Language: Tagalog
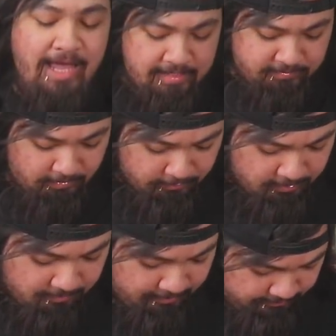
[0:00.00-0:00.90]
Ayan, so ito
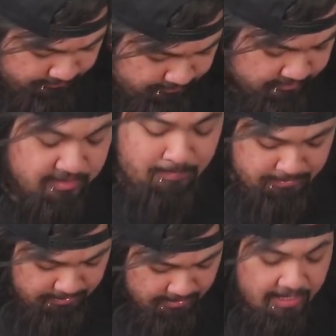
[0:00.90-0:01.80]
na yung
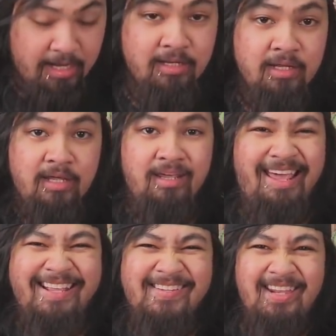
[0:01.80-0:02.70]
damit nila.
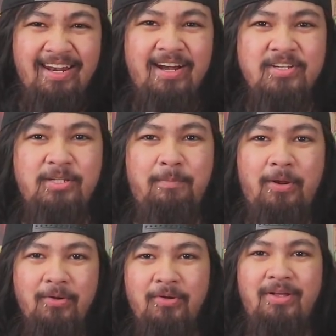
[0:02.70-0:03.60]
Extra large
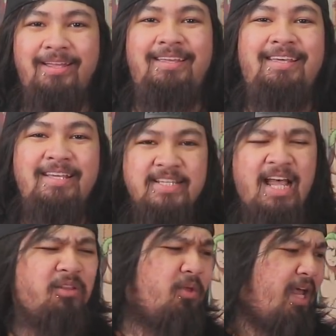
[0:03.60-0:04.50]
pero
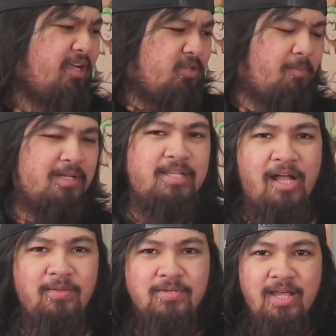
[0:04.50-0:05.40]
sakto lang, sobrang
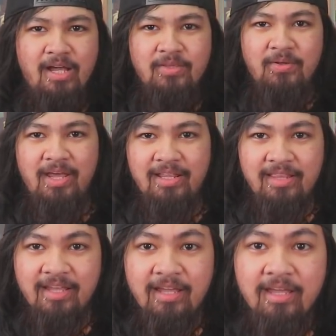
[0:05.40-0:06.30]
sakto-sakto.
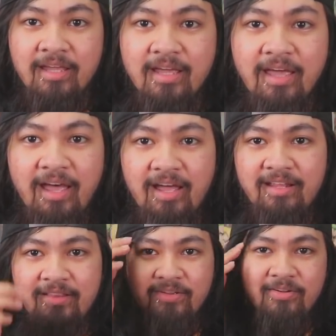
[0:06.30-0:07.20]
And,
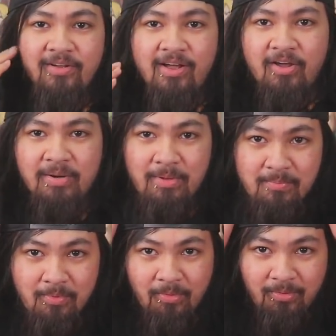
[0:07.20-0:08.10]
ayan, no? Okay na ba
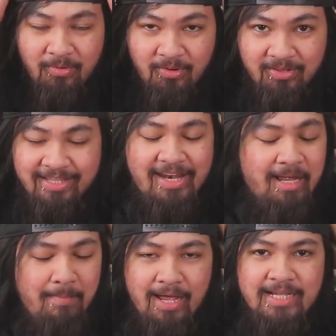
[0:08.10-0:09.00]
yung buhok ko? Hindi
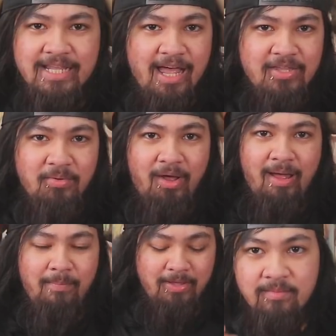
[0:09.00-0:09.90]
talaga bagay sa akin yung
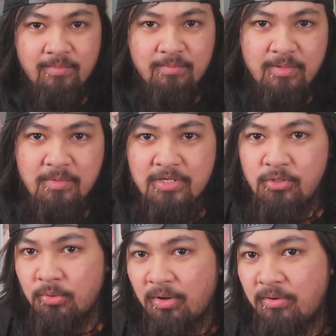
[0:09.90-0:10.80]
cup. Yan yung
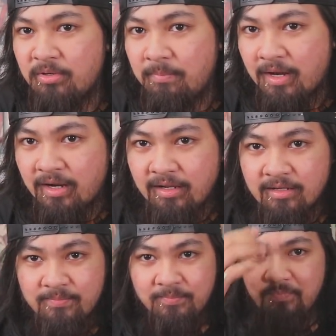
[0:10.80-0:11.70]
itsura ko na parang
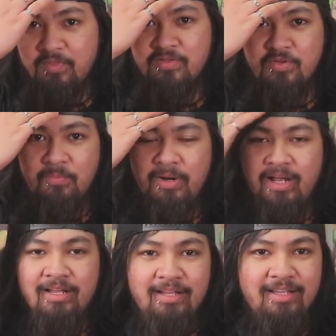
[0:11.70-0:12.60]

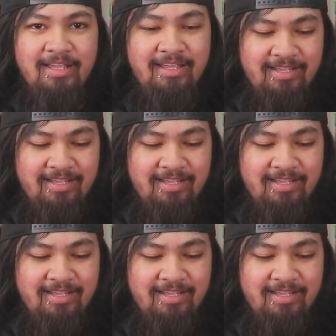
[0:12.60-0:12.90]
sobrang